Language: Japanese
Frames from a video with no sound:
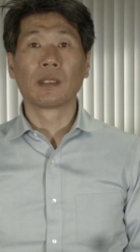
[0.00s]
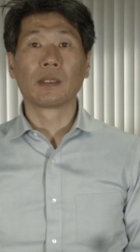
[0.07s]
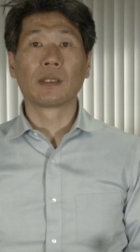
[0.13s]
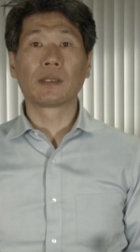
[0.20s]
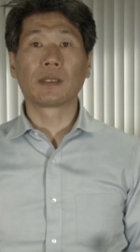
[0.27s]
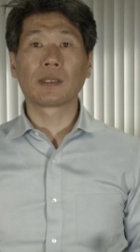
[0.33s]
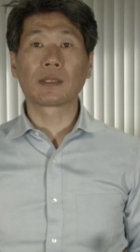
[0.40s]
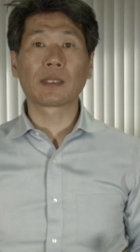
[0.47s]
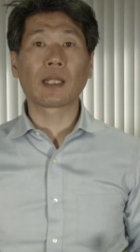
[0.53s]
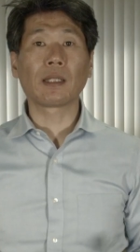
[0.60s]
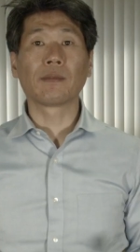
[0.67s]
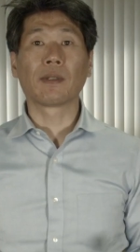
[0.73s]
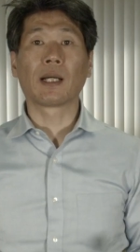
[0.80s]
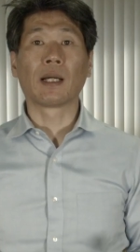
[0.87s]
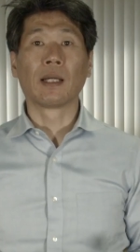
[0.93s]
で、実
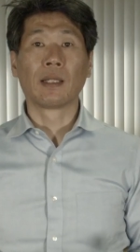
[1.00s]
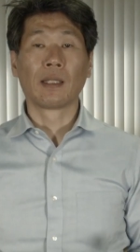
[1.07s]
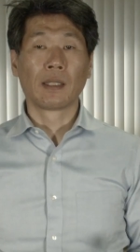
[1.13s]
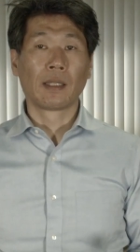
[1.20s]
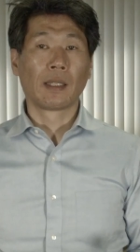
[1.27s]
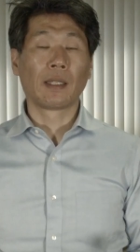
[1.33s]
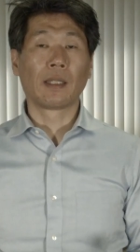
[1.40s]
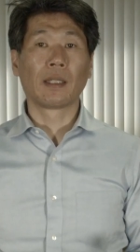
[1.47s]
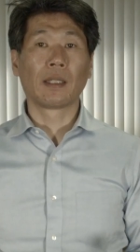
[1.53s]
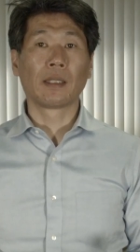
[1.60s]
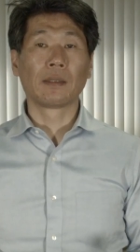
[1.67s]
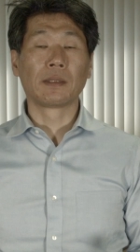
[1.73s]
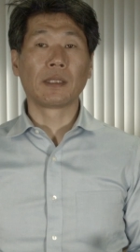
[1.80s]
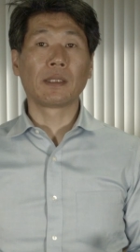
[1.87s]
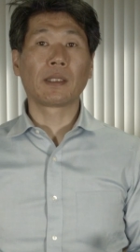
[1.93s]
際は、
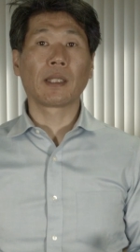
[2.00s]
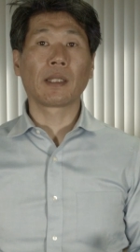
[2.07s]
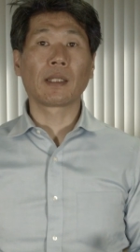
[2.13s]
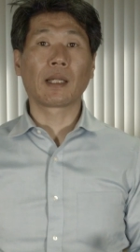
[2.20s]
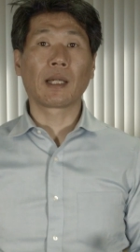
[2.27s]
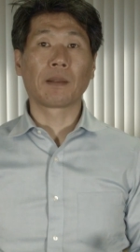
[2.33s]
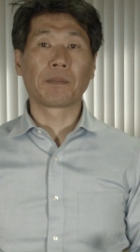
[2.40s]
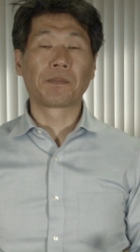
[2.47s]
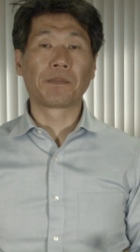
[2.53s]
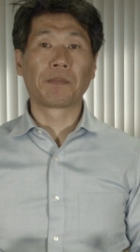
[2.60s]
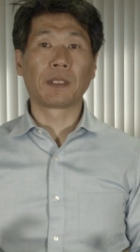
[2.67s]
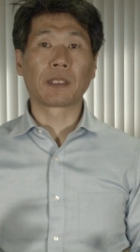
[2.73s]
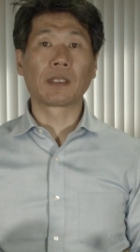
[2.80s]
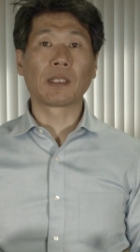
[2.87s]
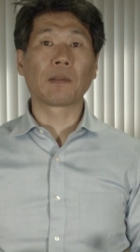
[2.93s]
人間が
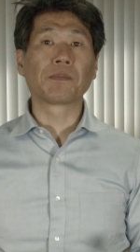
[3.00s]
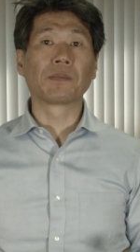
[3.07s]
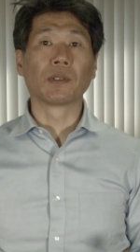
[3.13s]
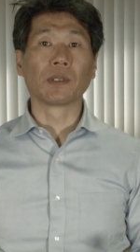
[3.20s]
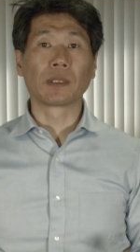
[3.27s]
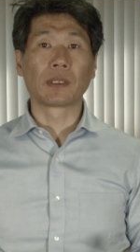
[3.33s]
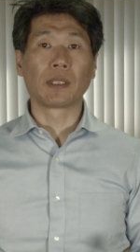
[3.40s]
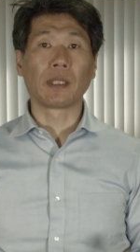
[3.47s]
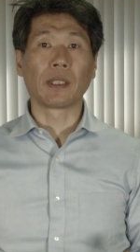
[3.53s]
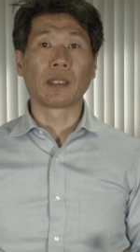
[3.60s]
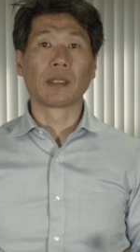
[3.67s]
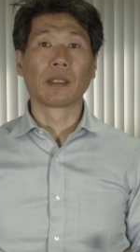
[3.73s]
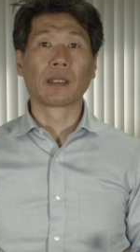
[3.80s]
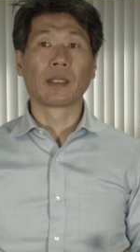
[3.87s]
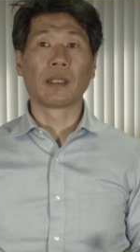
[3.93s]
ピックアップをして、
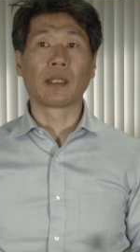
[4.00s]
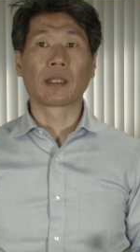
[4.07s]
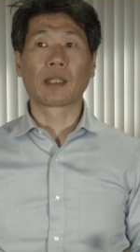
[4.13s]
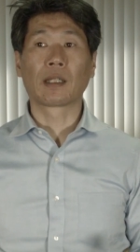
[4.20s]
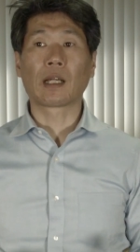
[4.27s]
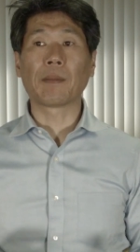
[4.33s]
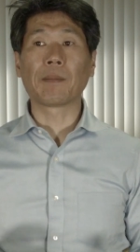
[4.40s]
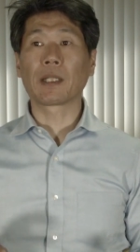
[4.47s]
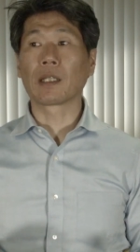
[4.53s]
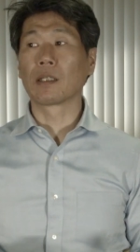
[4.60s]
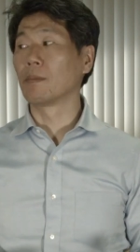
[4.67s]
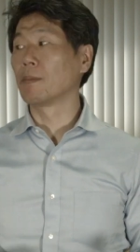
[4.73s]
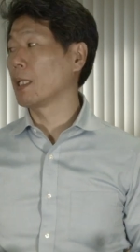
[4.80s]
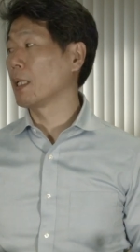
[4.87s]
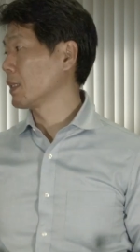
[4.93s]
カメラ
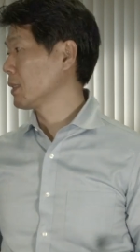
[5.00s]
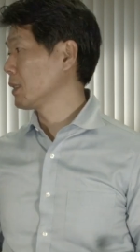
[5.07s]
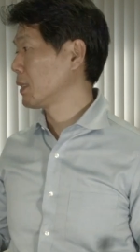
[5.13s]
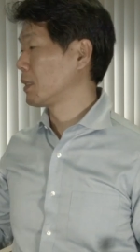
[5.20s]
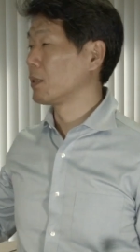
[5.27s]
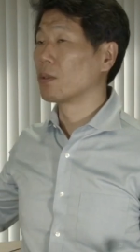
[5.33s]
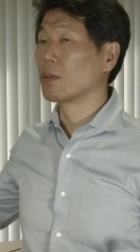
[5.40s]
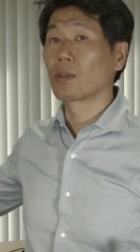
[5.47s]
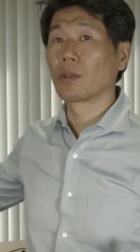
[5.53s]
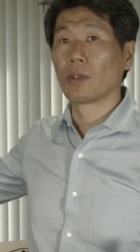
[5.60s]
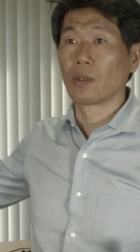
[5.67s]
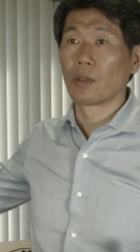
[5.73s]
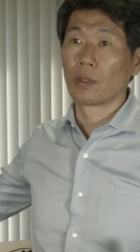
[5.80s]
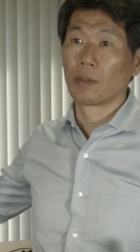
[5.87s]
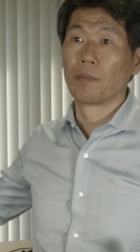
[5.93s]
の前にひよ
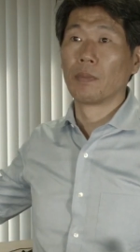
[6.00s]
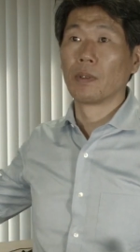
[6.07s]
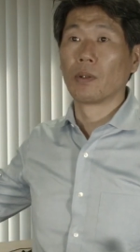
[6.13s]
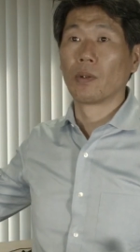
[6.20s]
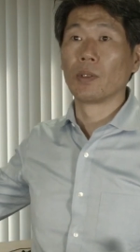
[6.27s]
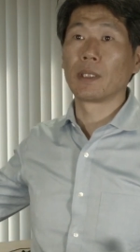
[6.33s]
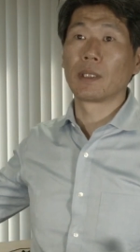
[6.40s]
こを置い